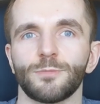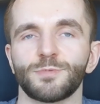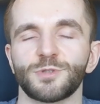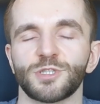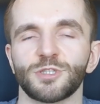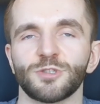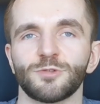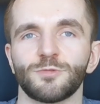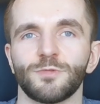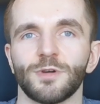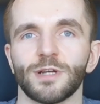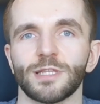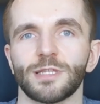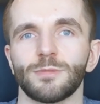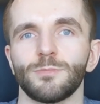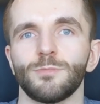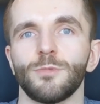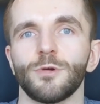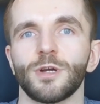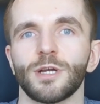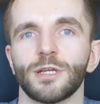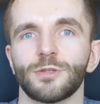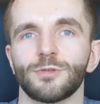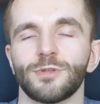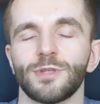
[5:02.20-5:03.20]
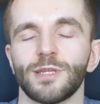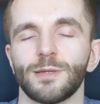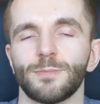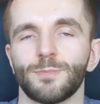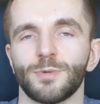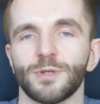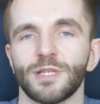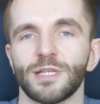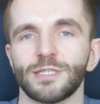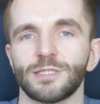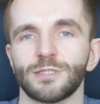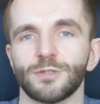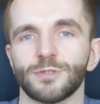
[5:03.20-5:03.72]
przykład mogę tutaj
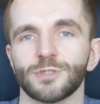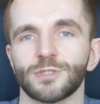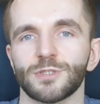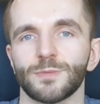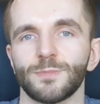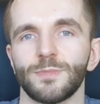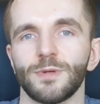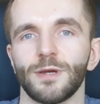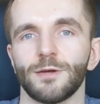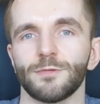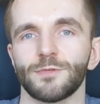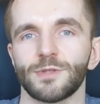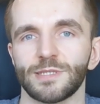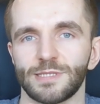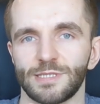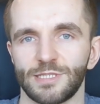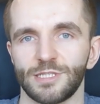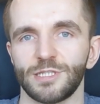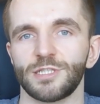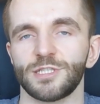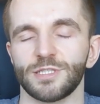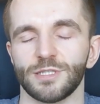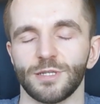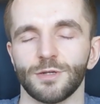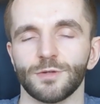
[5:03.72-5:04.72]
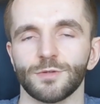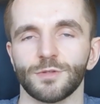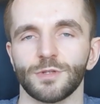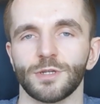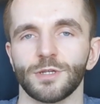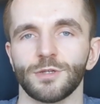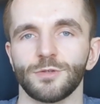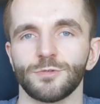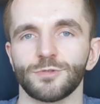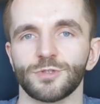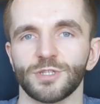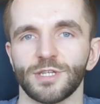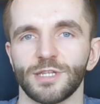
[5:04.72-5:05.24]
podać osoby autystyczne, o
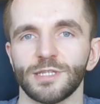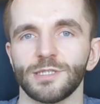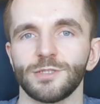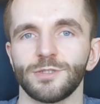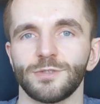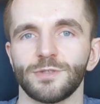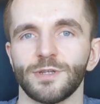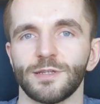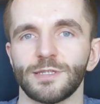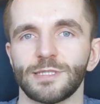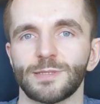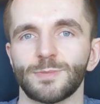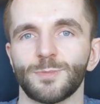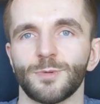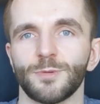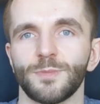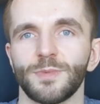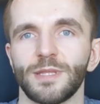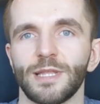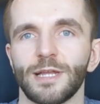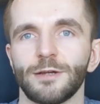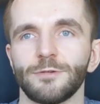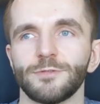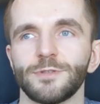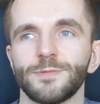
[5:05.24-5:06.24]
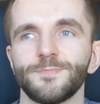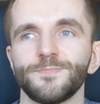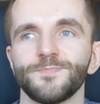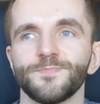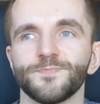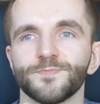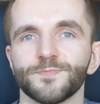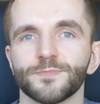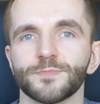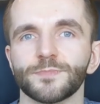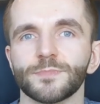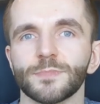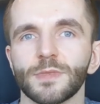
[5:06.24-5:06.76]
których już kiedyś tutaj wspominałem
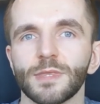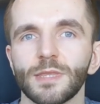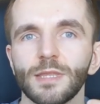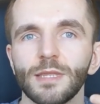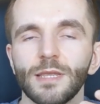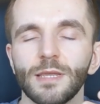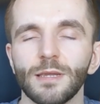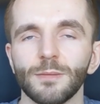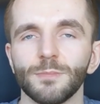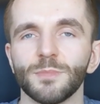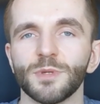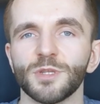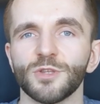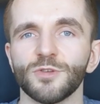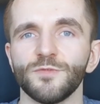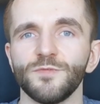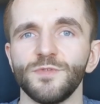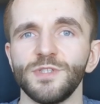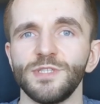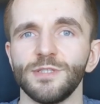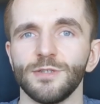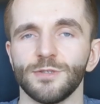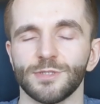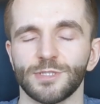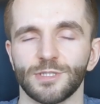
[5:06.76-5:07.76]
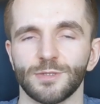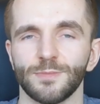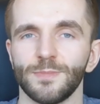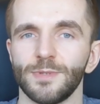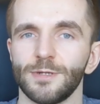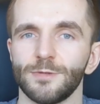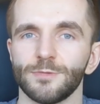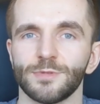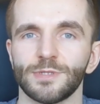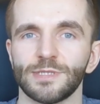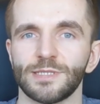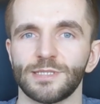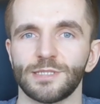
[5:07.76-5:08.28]
Mianowicie osoby
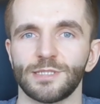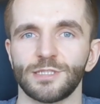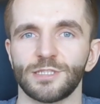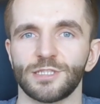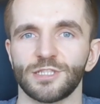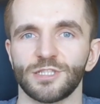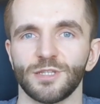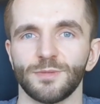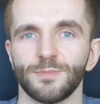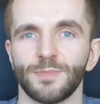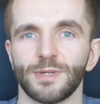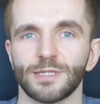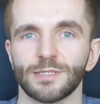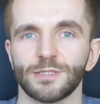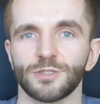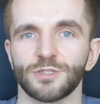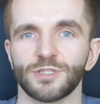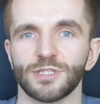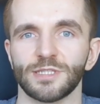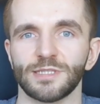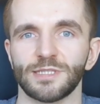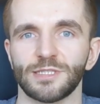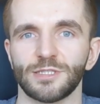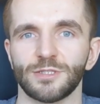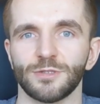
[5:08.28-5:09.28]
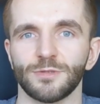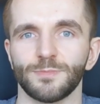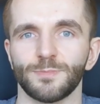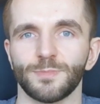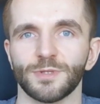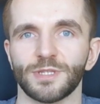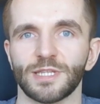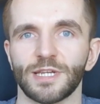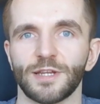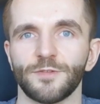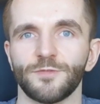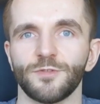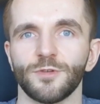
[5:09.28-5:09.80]
autystyczne bardzo często
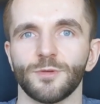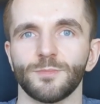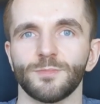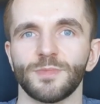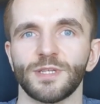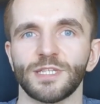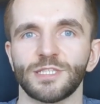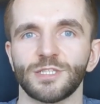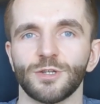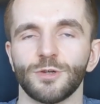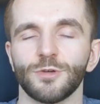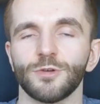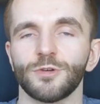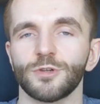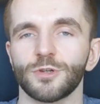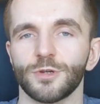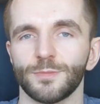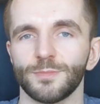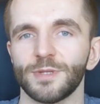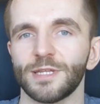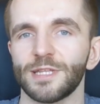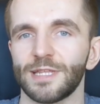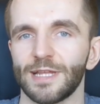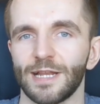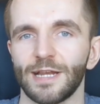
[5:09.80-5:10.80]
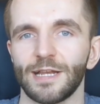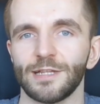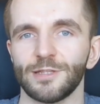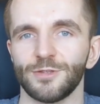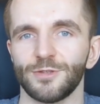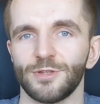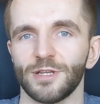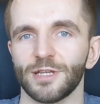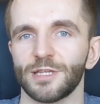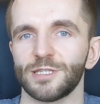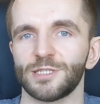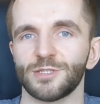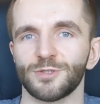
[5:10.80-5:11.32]
potrafią mieć ogromny talent
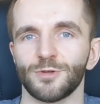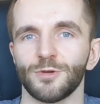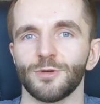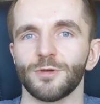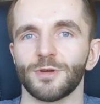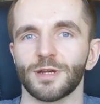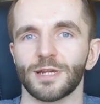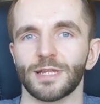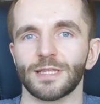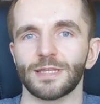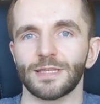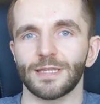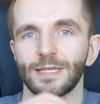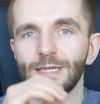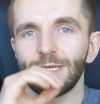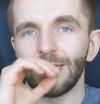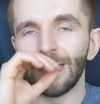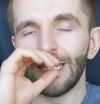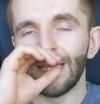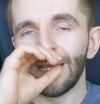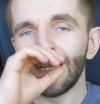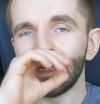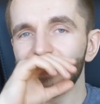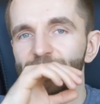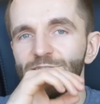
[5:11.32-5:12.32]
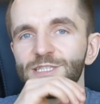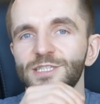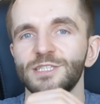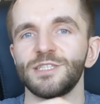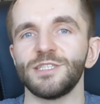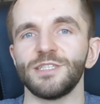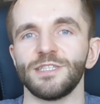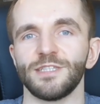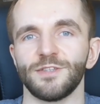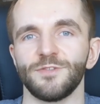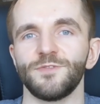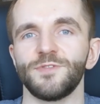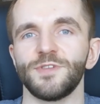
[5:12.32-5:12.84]
do jakiejś konkretnej
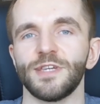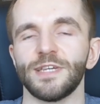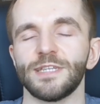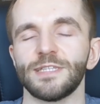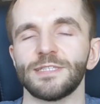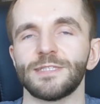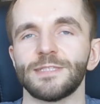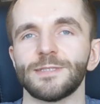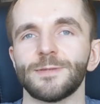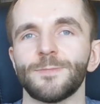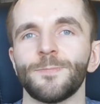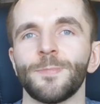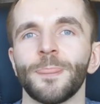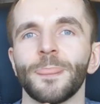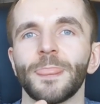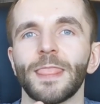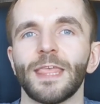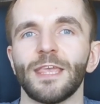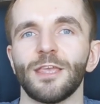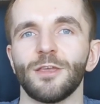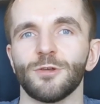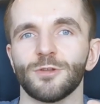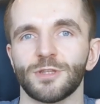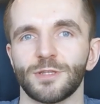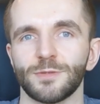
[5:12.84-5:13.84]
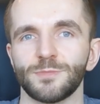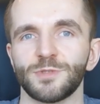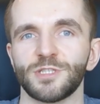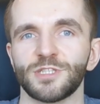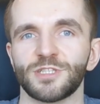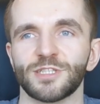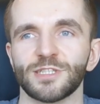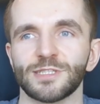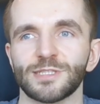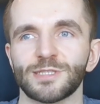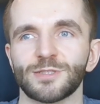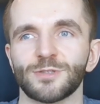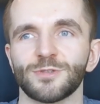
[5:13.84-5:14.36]
dziedziny wiedzy. I o tym się
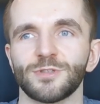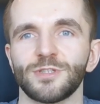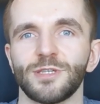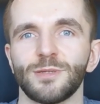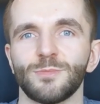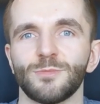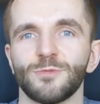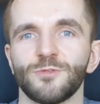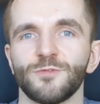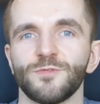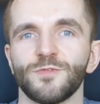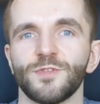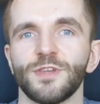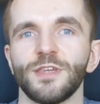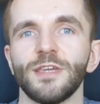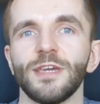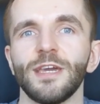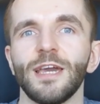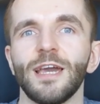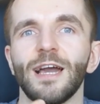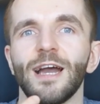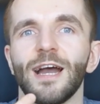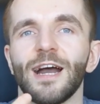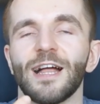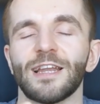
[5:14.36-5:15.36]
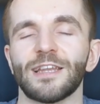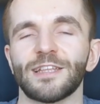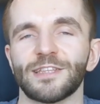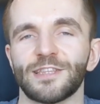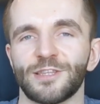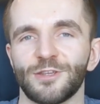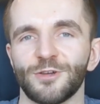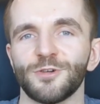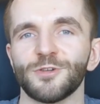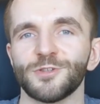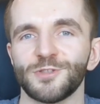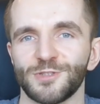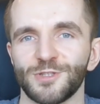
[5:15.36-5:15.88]
często nie mówi, ale
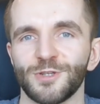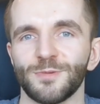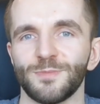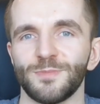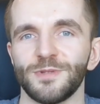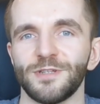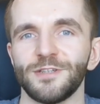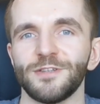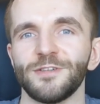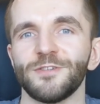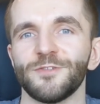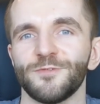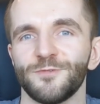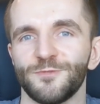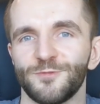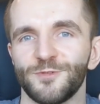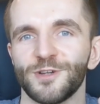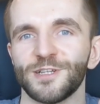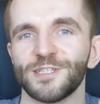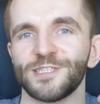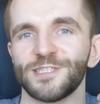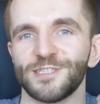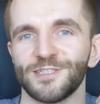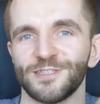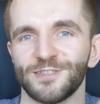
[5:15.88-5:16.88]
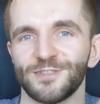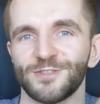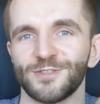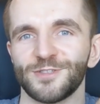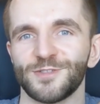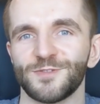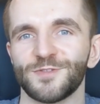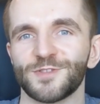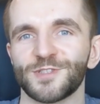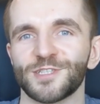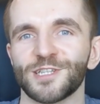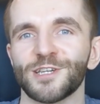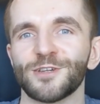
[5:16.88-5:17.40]
te osoby właśnie
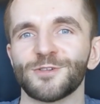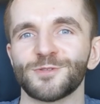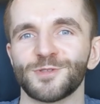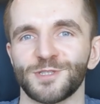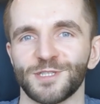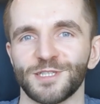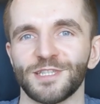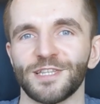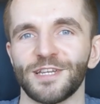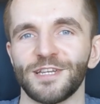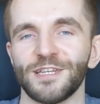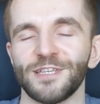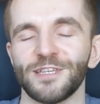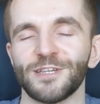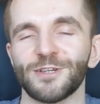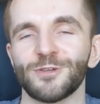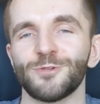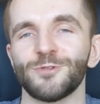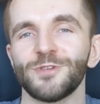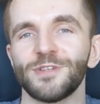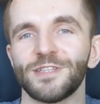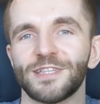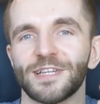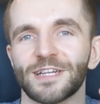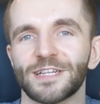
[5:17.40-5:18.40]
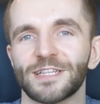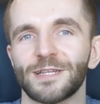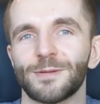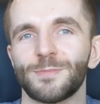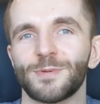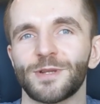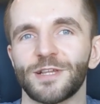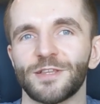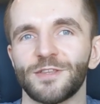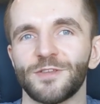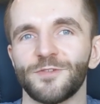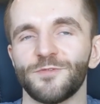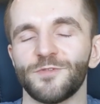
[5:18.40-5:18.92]
doświadczają channelingu i tak
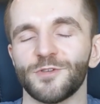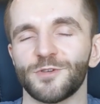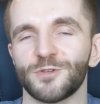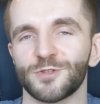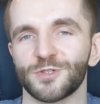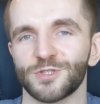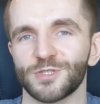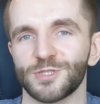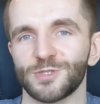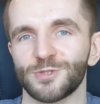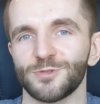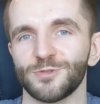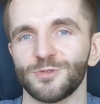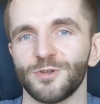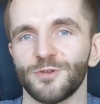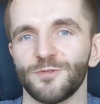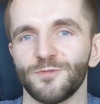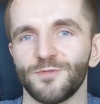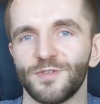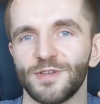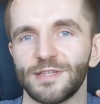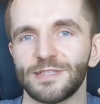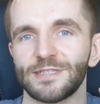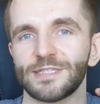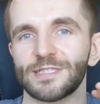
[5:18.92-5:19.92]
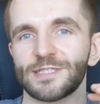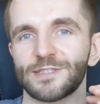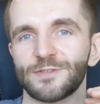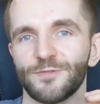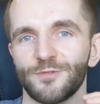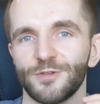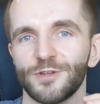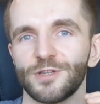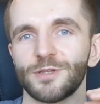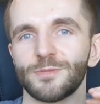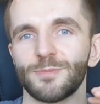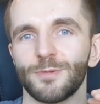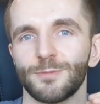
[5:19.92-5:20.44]
naprawdę wykorzystują wiedzę
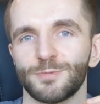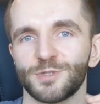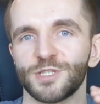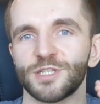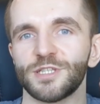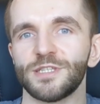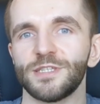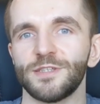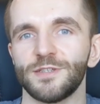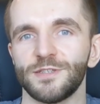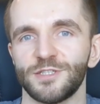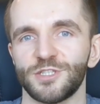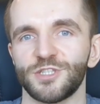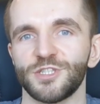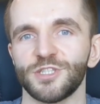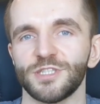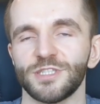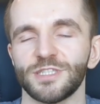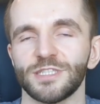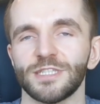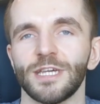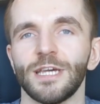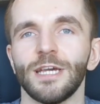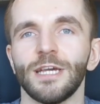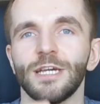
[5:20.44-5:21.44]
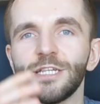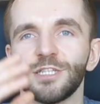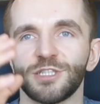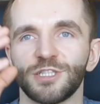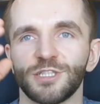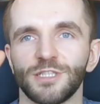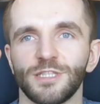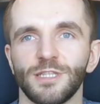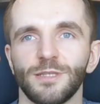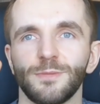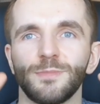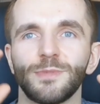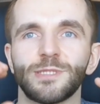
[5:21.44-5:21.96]
swoich poprzednich żyć. Czy
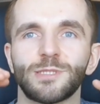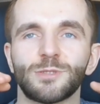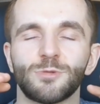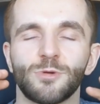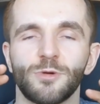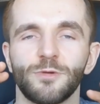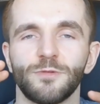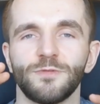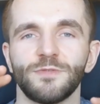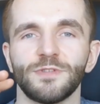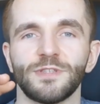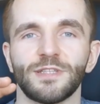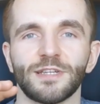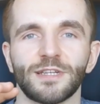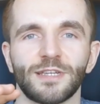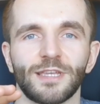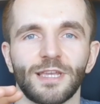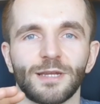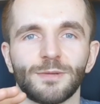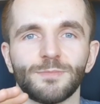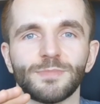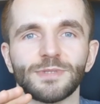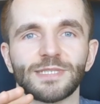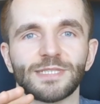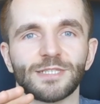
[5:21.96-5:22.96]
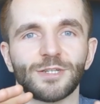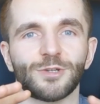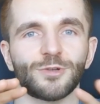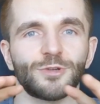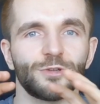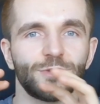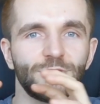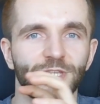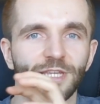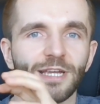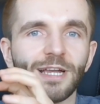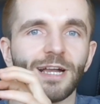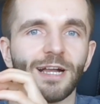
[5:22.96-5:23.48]
innymi słowy, tak jakby z
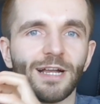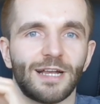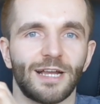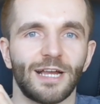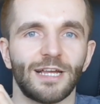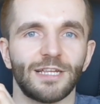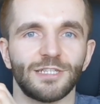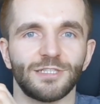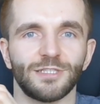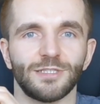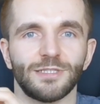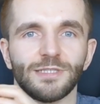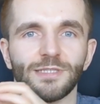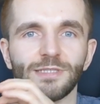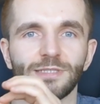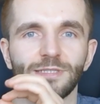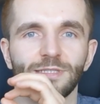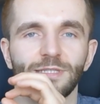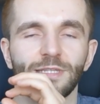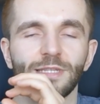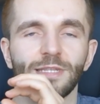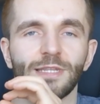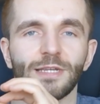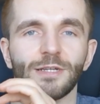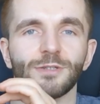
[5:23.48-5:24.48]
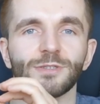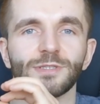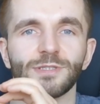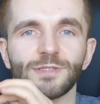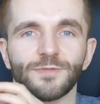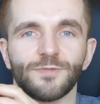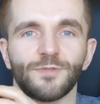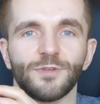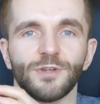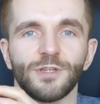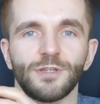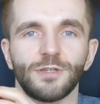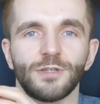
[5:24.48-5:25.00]
kronik Akaszy, z jednego z
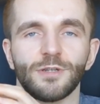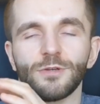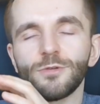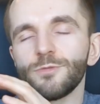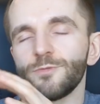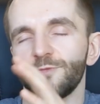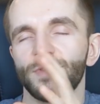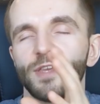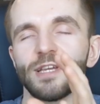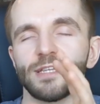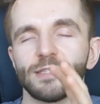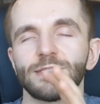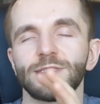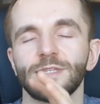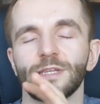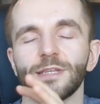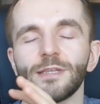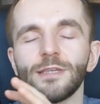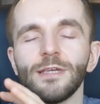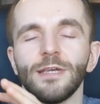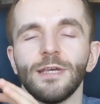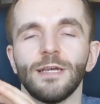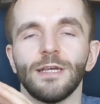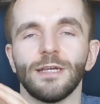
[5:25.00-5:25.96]
swoich lub więcej